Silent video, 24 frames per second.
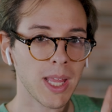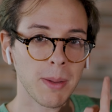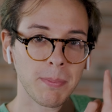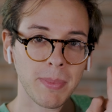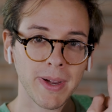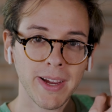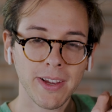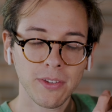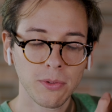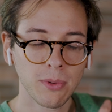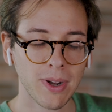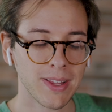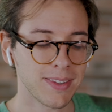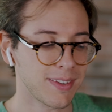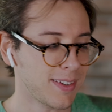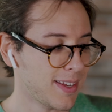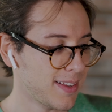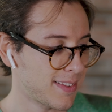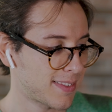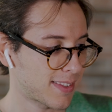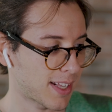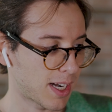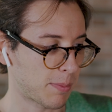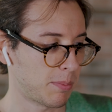tap anche sulla
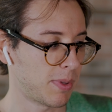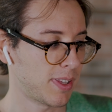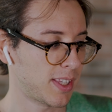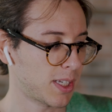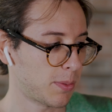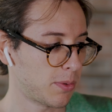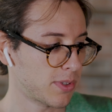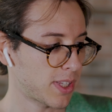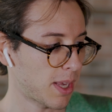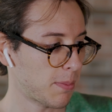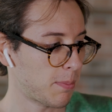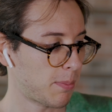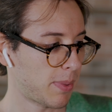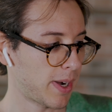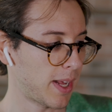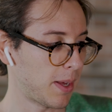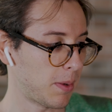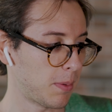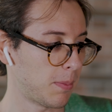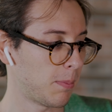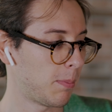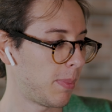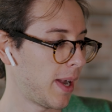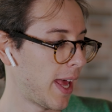sinistra mettiamo sempre
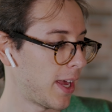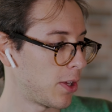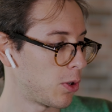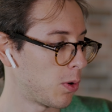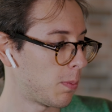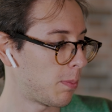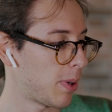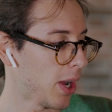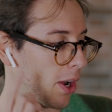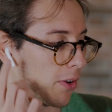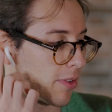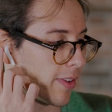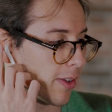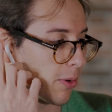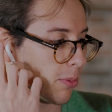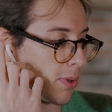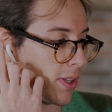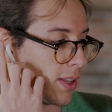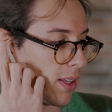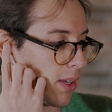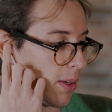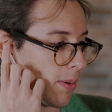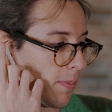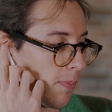in play o pausa,
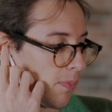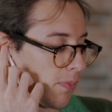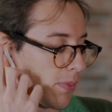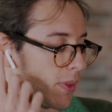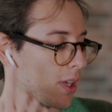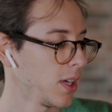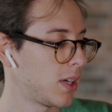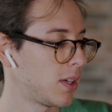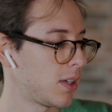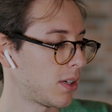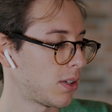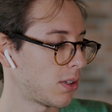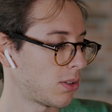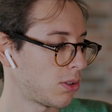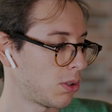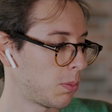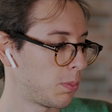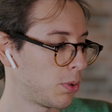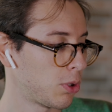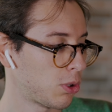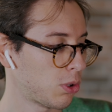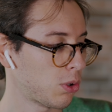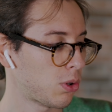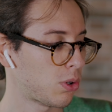quindi
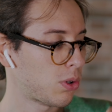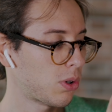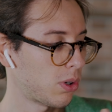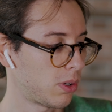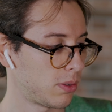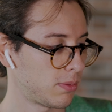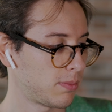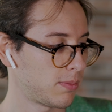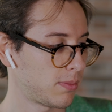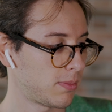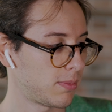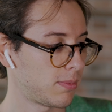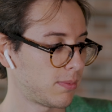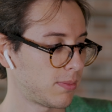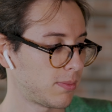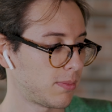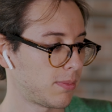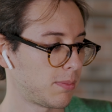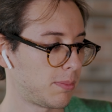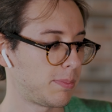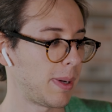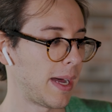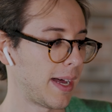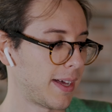doppio tocco
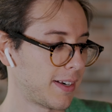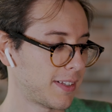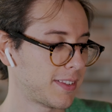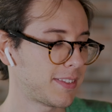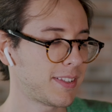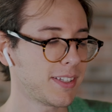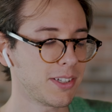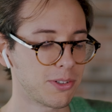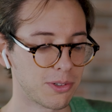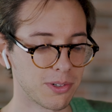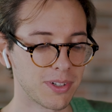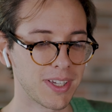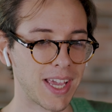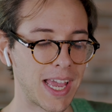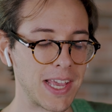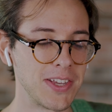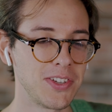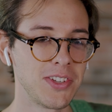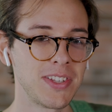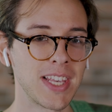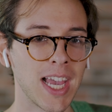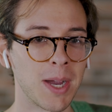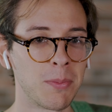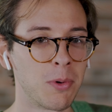parte, ok,
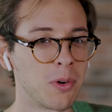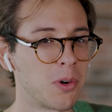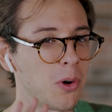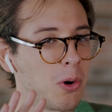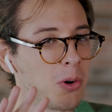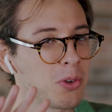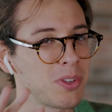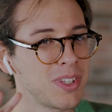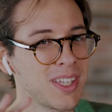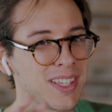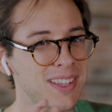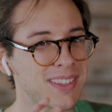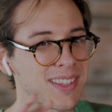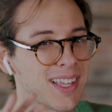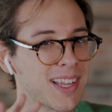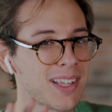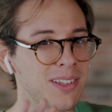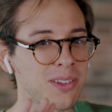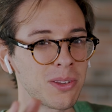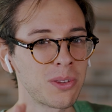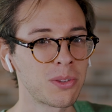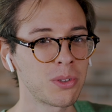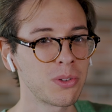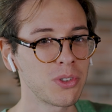ci siamo. Ogni
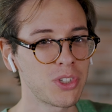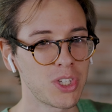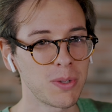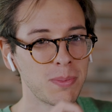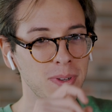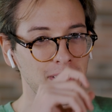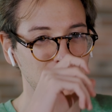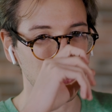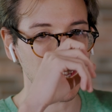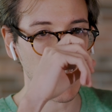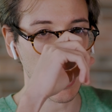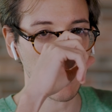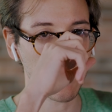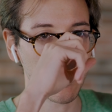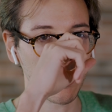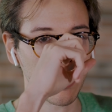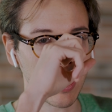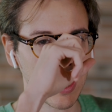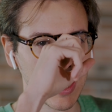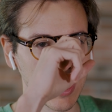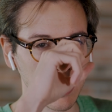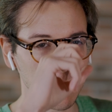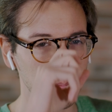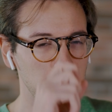tanto ci perdiamo
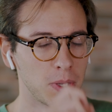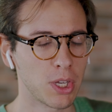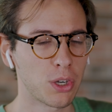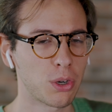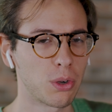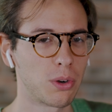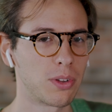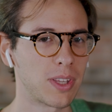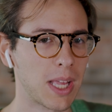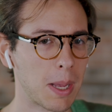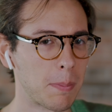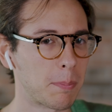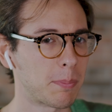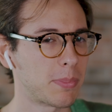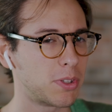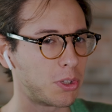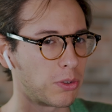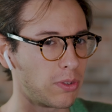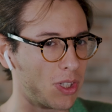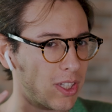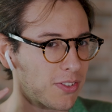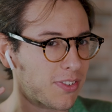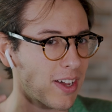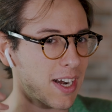qualche piccolo tap,
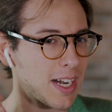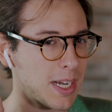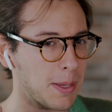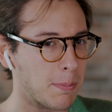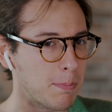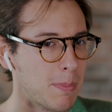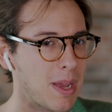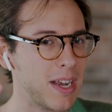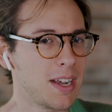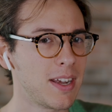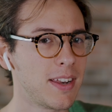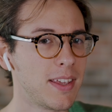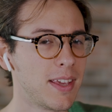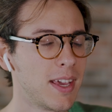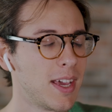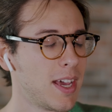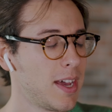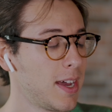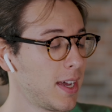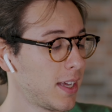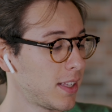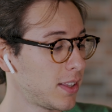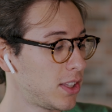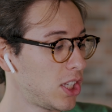dovete farli belli
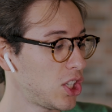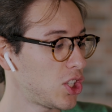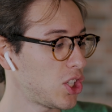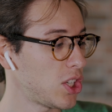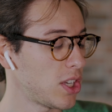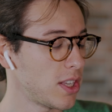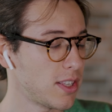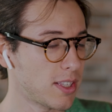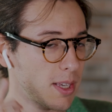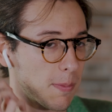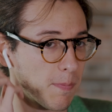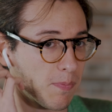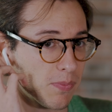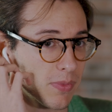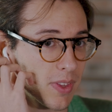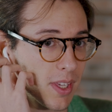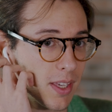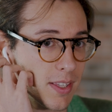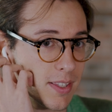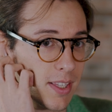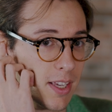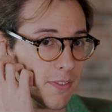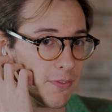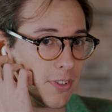decisi.
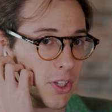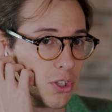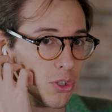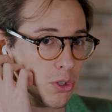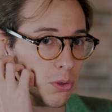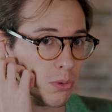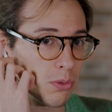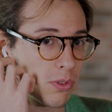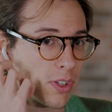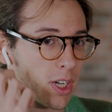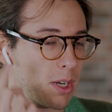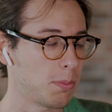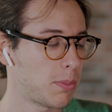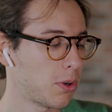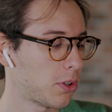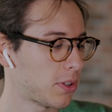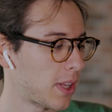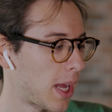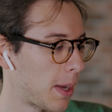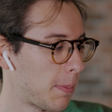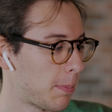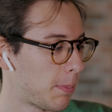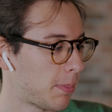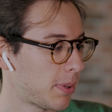Se faccio un triplo
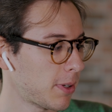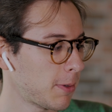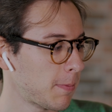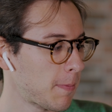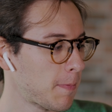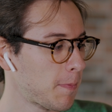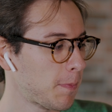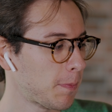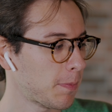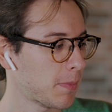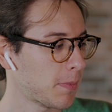tap,